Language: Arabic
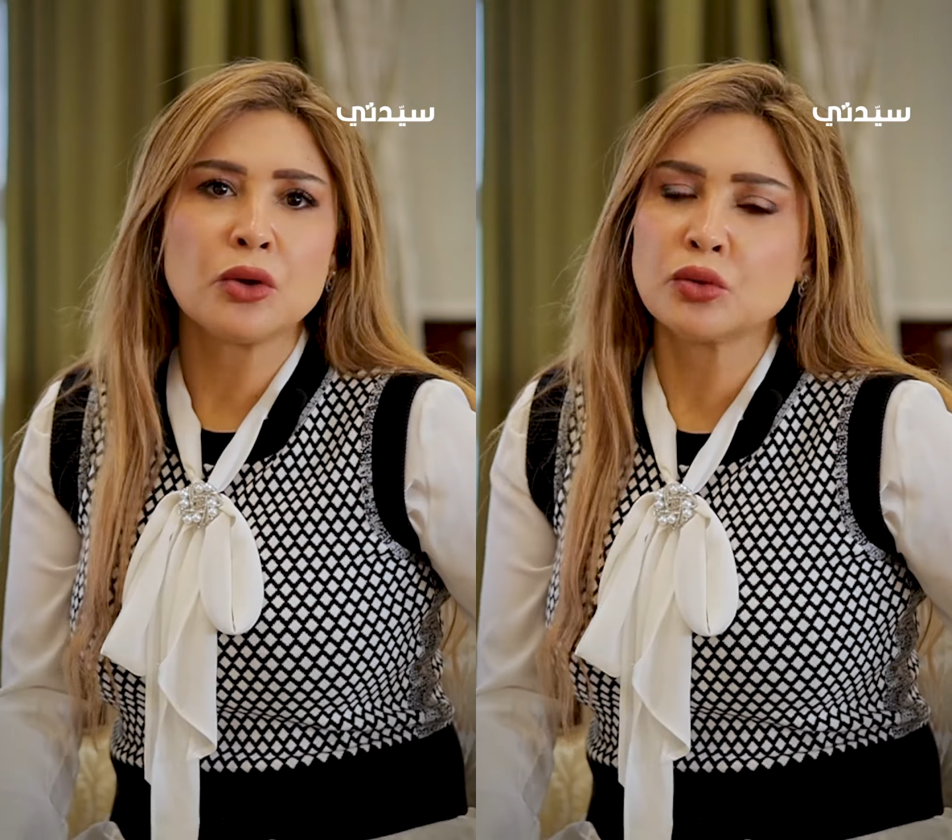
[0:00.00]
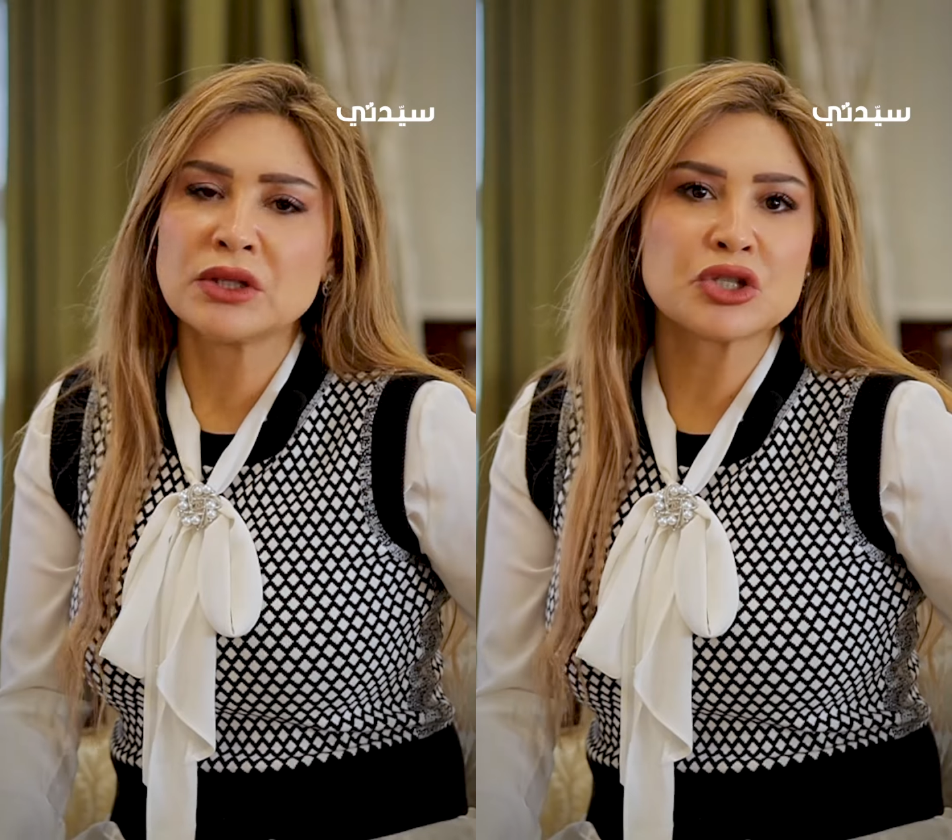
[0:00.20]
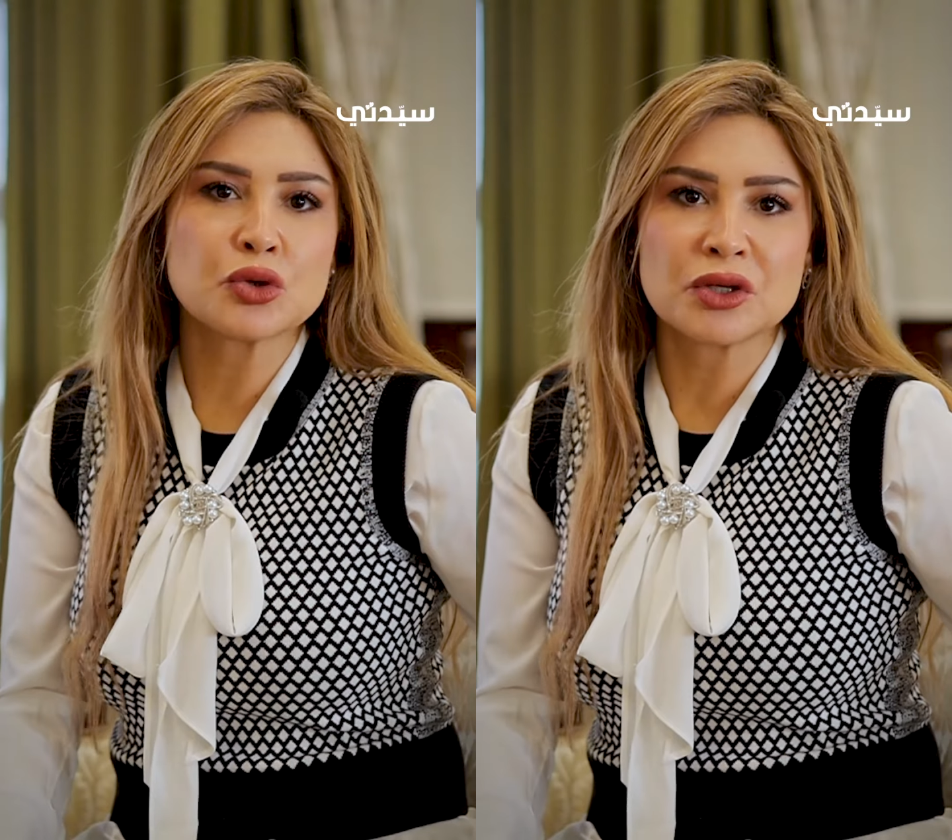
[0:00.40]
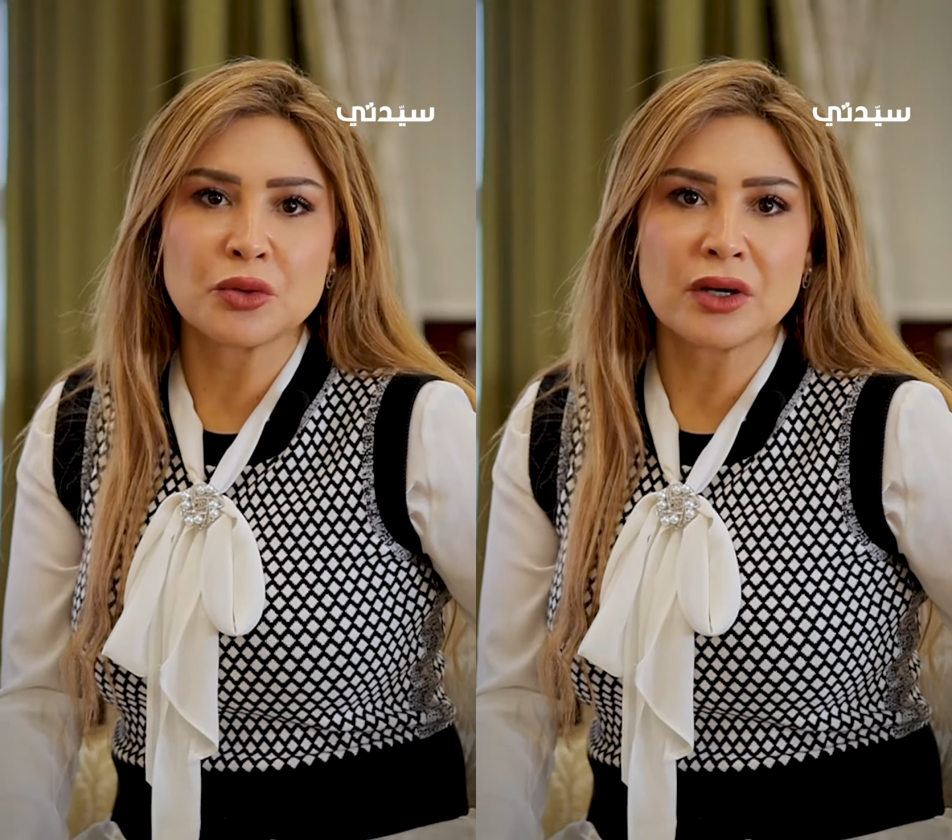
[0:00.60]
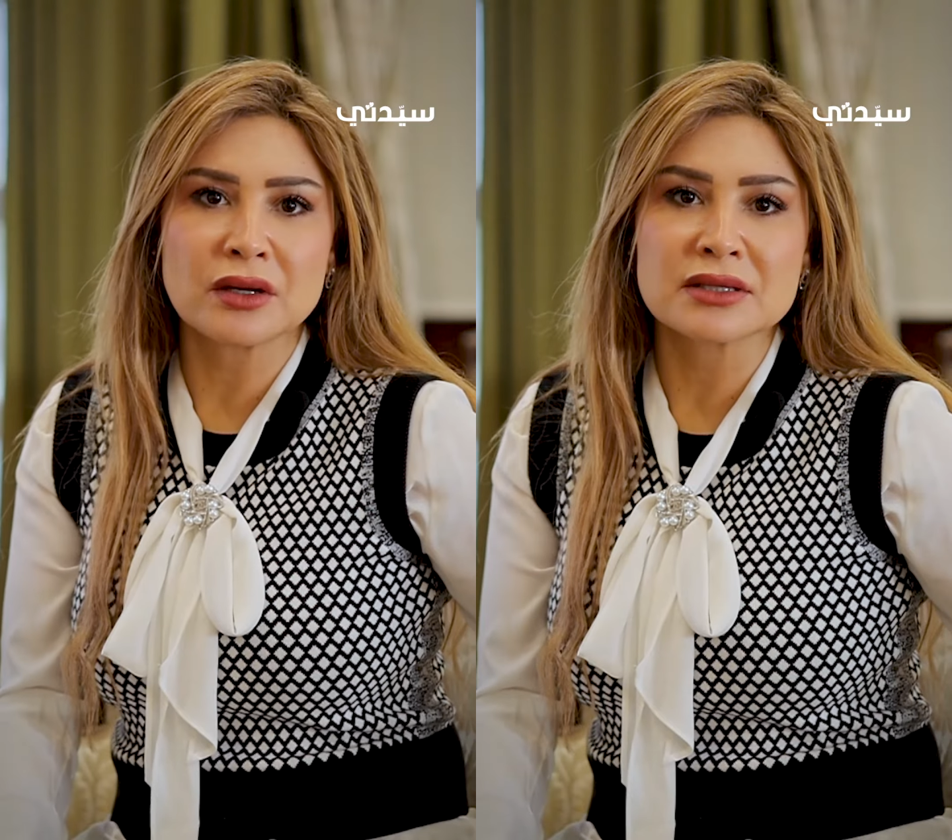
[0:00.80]
وده شغلي
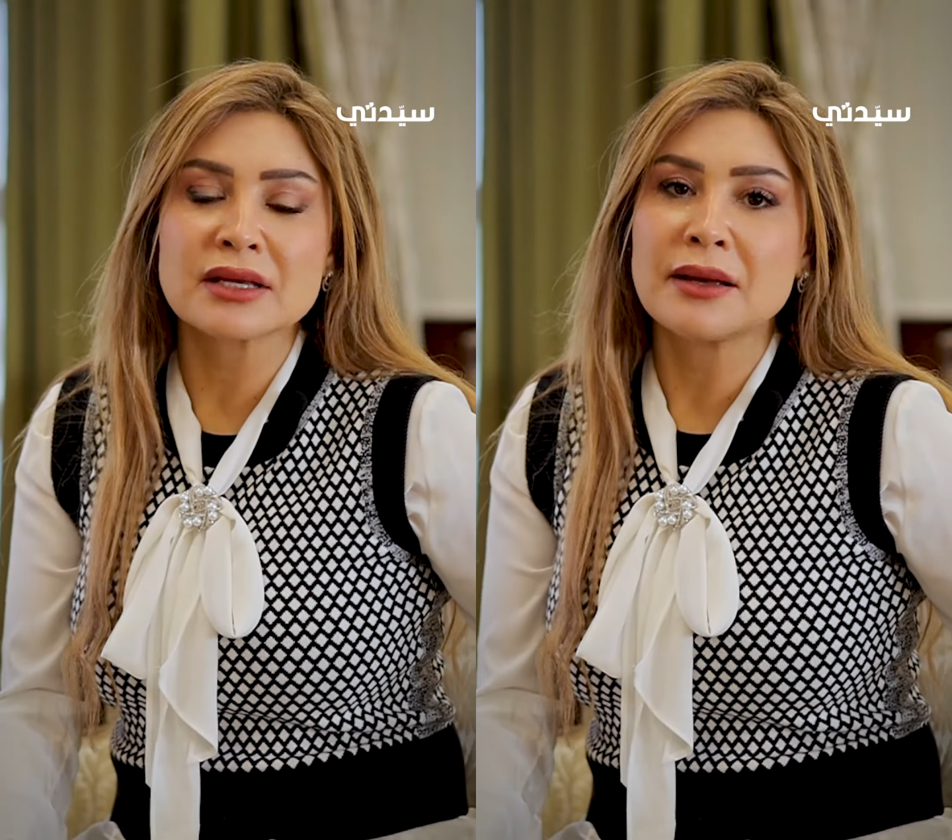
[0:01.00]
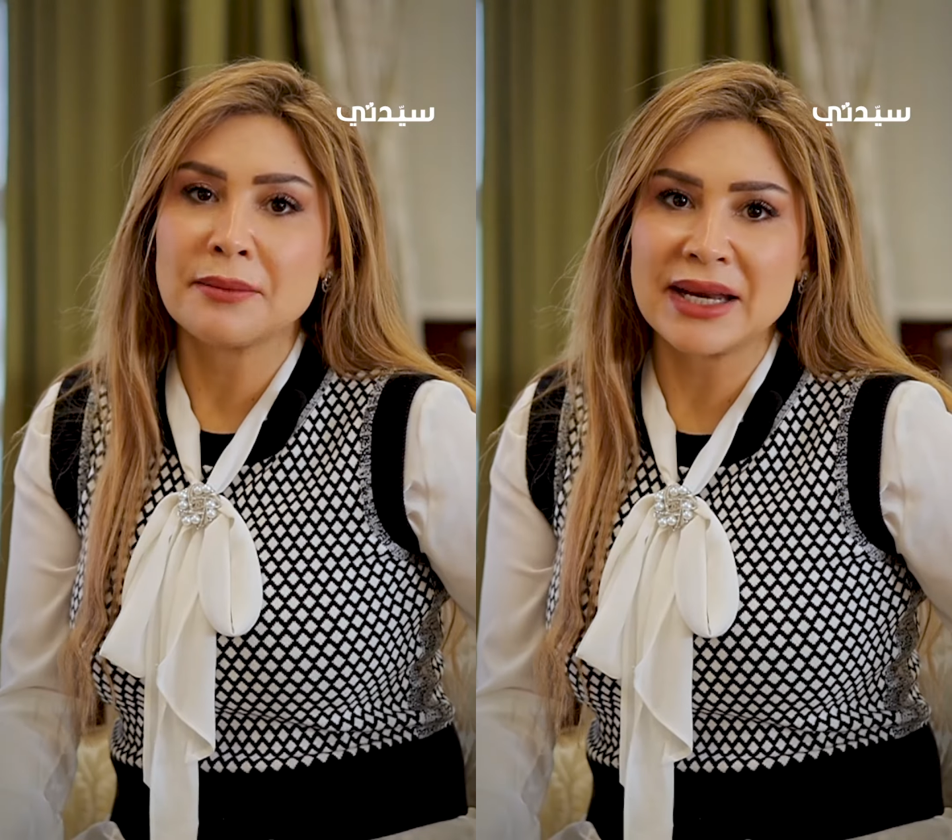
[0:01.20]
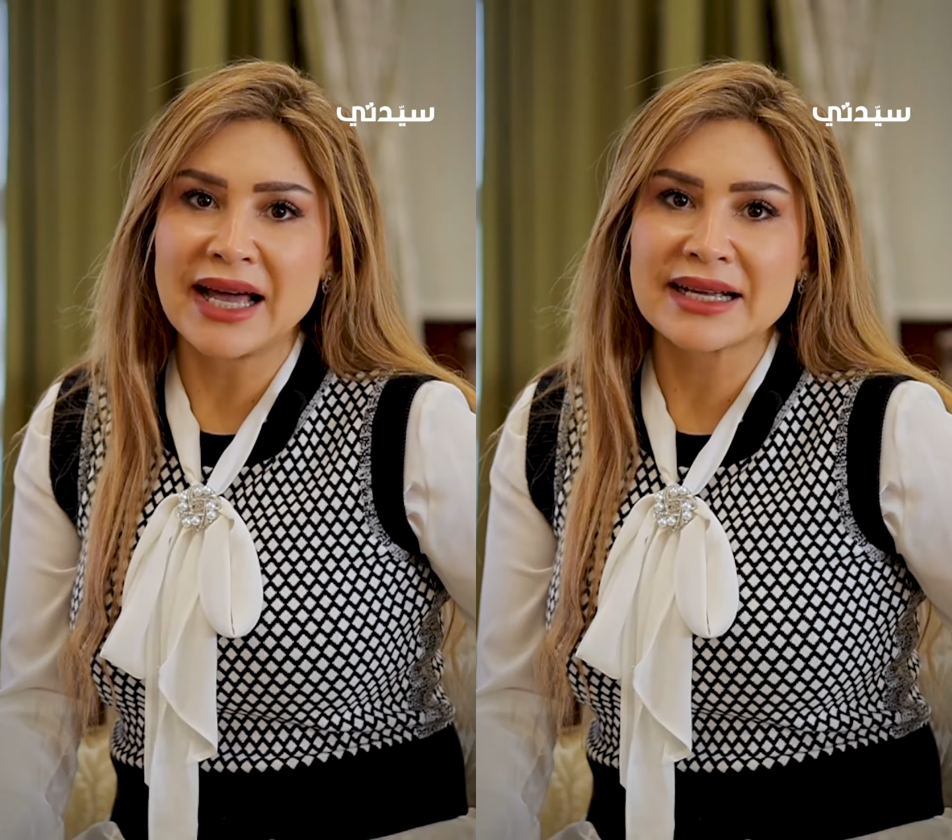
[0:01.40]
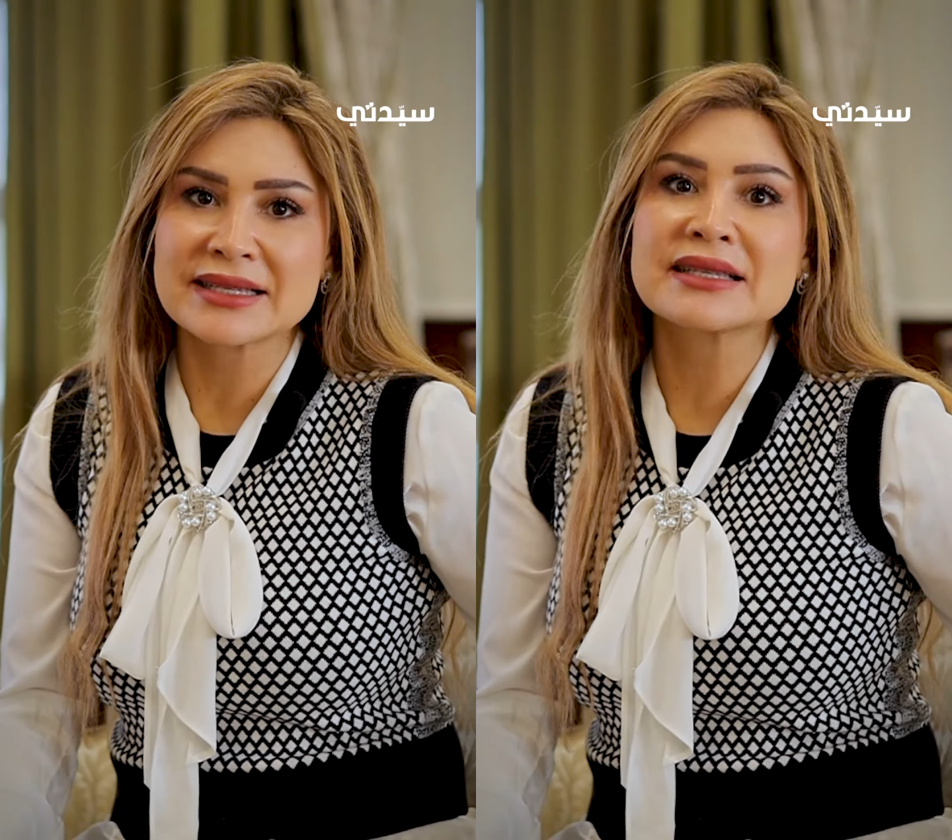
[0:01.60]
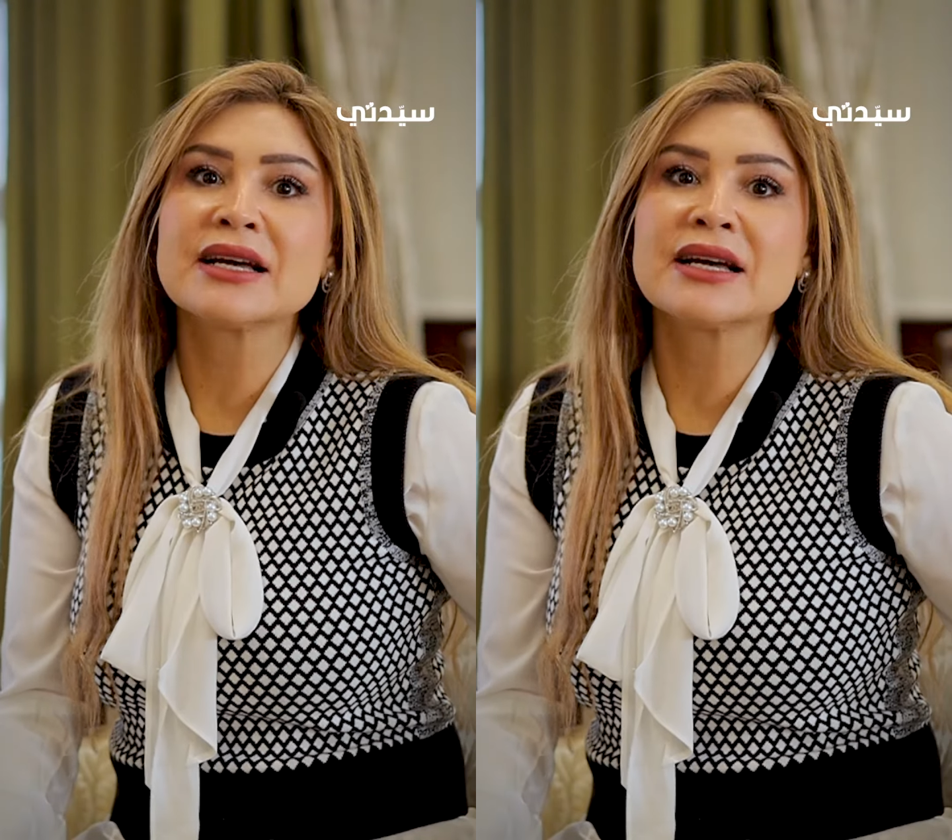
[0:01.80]
وخلاص بالعكس